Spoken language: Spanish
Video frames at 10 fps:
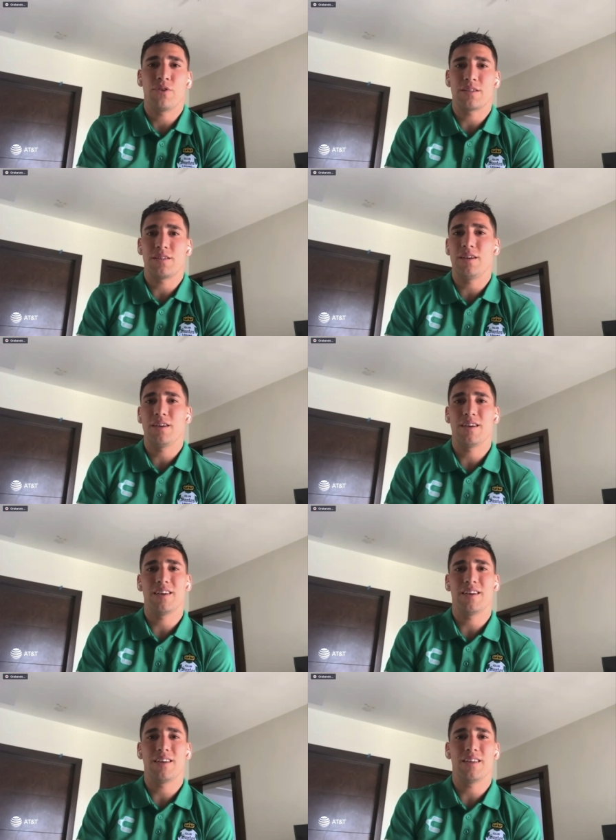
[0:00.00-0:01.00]
fue así,
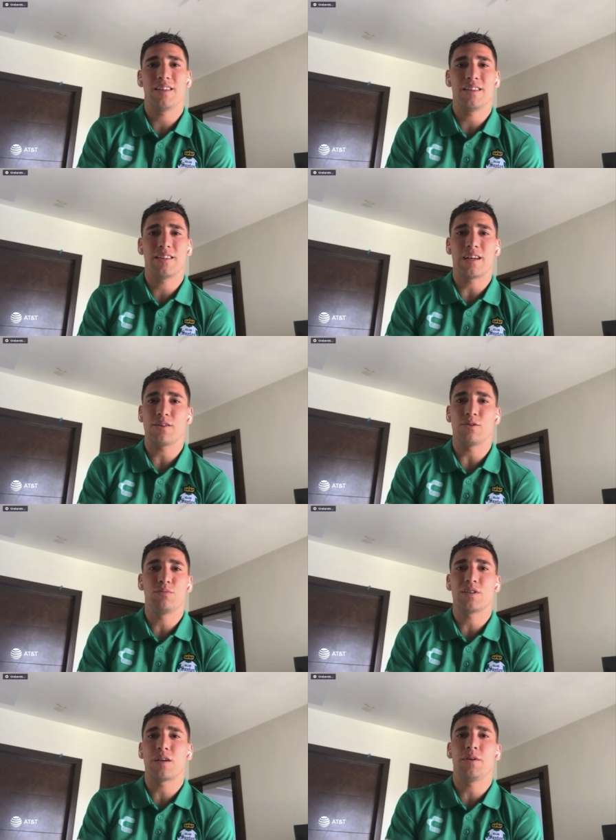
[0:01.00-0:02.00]
eh, estar
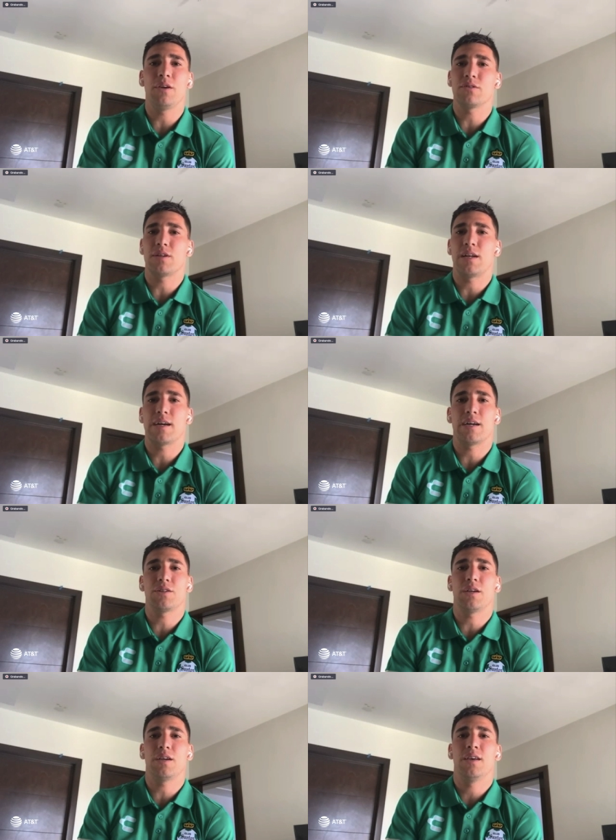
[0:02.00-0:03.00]
con mis amigos en la
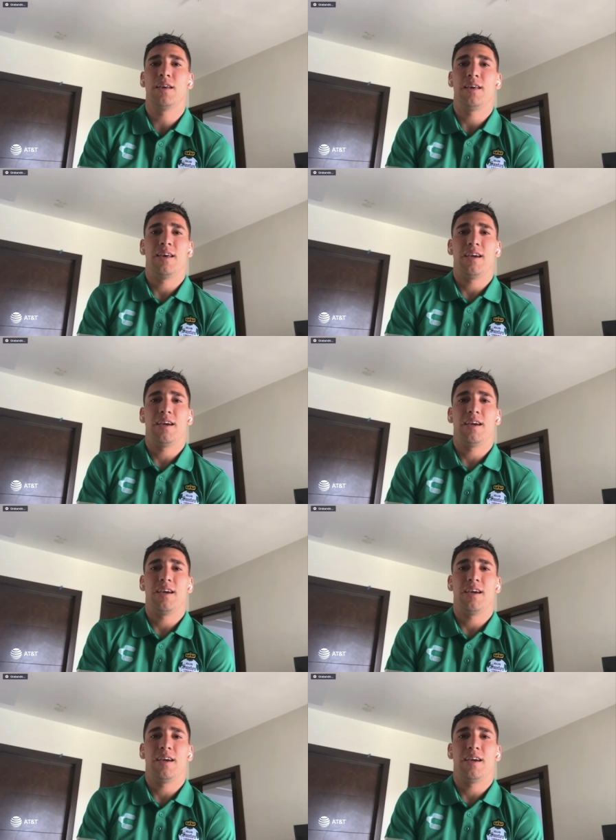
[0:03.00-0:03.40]
calle,